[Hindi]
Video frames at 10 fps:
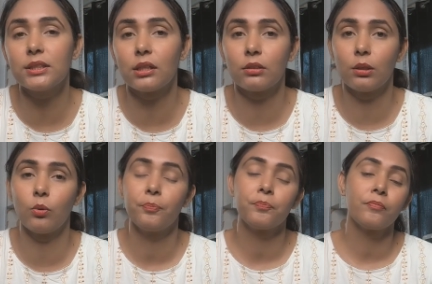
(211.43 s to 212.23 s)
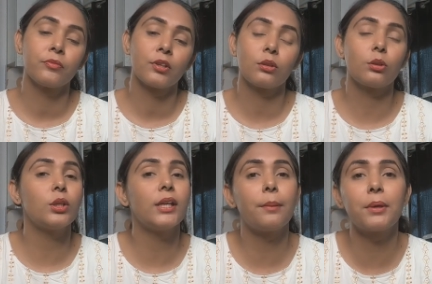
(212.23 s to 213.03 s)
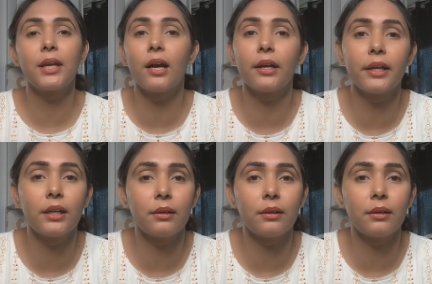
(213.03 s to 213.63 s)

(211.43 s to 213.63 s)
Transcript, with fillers: सकते हो तो ये आपके आ गए